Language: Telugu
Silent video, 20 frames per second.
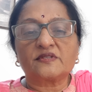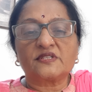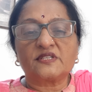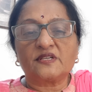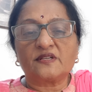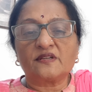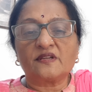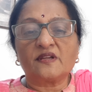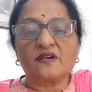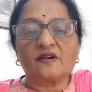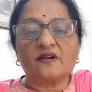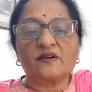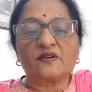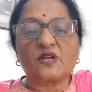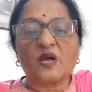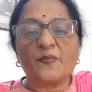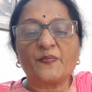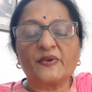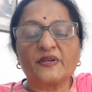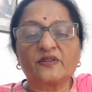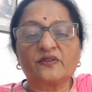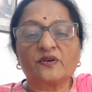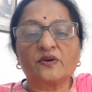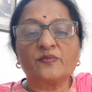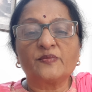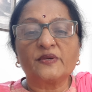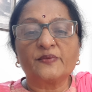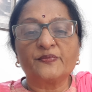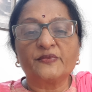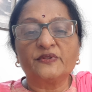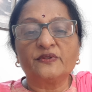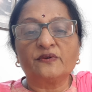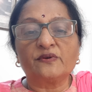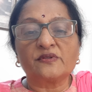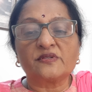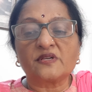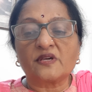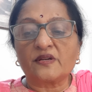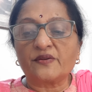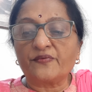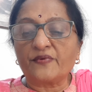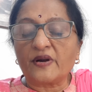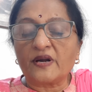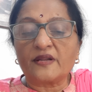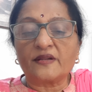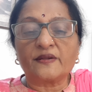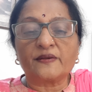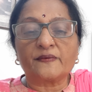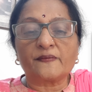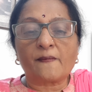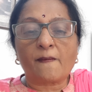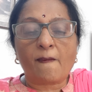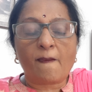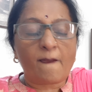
చిన్న టాపిక్తో మీ ముందుకు వచ్చాను ఇవాళ నేను